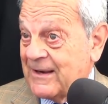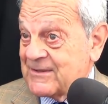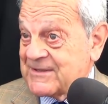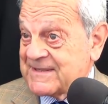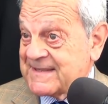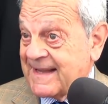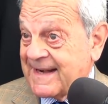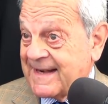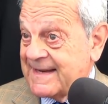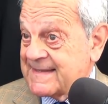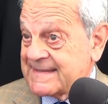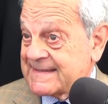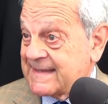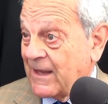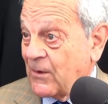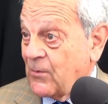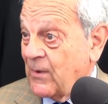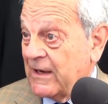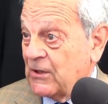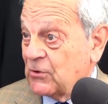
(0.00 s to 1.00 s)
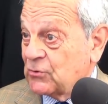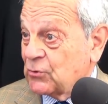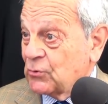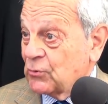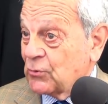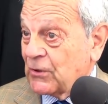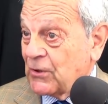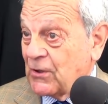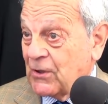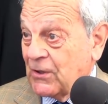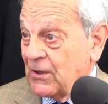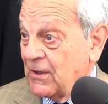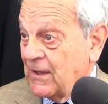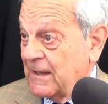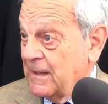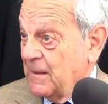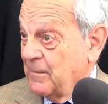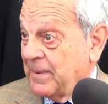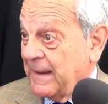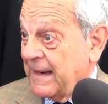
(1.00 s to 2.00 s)
quello zarista e quello turco,
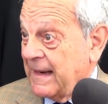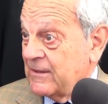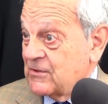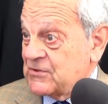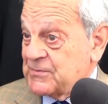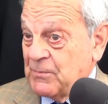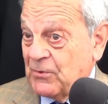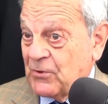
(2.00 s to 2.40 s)
per lo